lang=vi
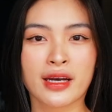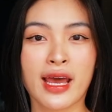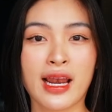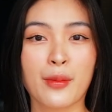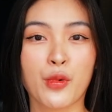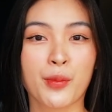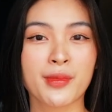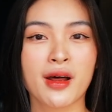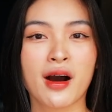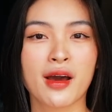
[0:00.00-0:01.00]
Đây là một
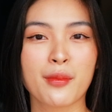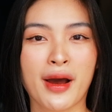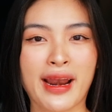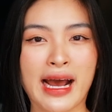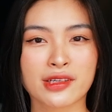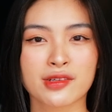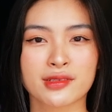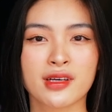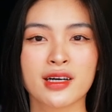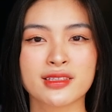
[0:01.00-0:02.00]
nơi mà đang
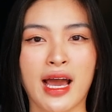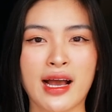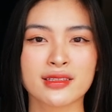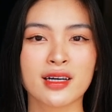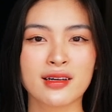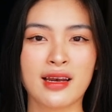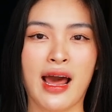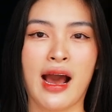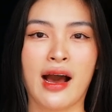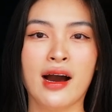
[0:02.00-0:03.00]
được giới trẻ rất
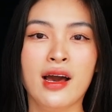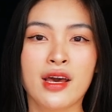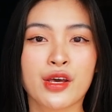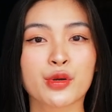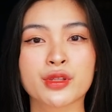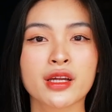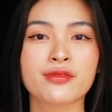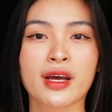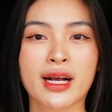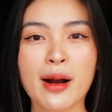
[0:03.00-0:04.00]
là yêu
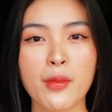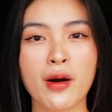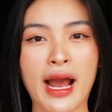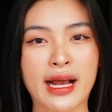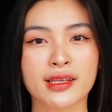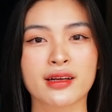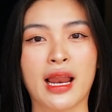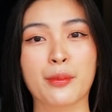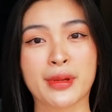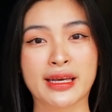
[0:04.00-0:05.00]
thích về các món ăn như
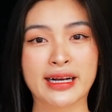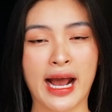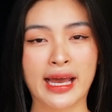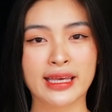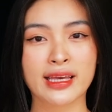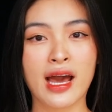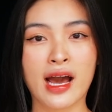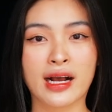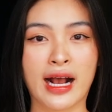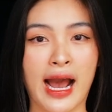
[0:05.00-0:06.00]
là mì cay,
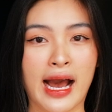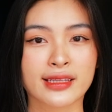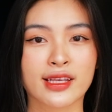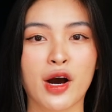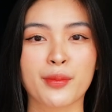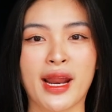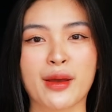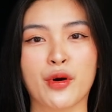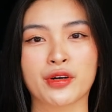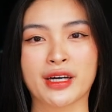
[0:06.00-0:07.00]
gà. Thì hôm
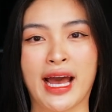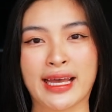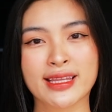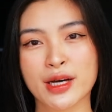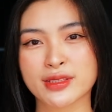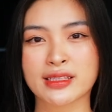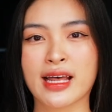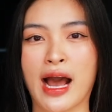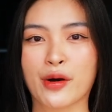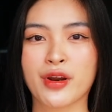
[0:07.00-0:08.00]
nay mọi người hãy theo
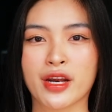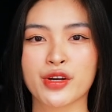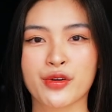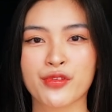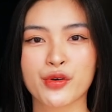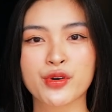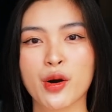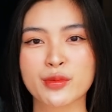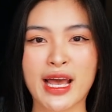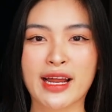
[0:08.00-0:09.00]
Trinh Thảo để review
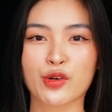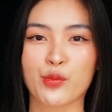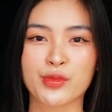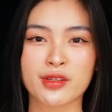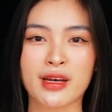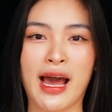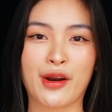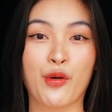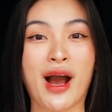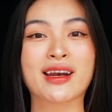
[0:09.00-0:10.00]
không gian cũng như
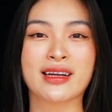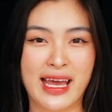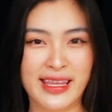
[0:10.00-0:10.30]
là đồ ăn ở đây